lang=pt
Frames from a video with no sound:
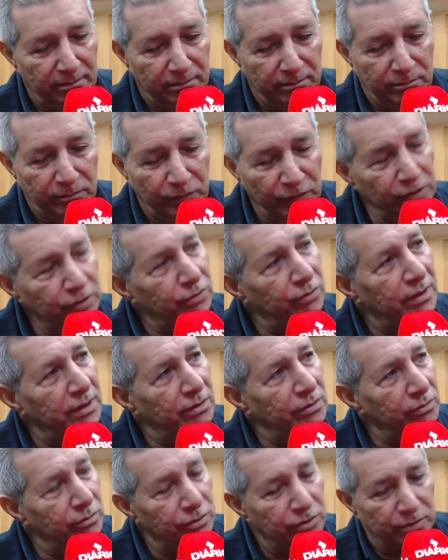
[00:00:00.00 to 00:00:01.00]
muito
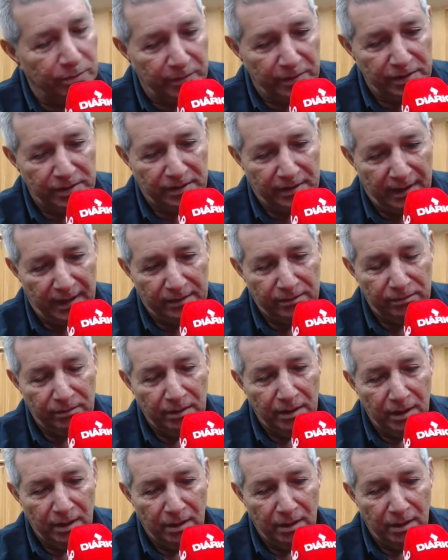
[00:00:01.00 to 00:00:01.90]
recurso para o Estado,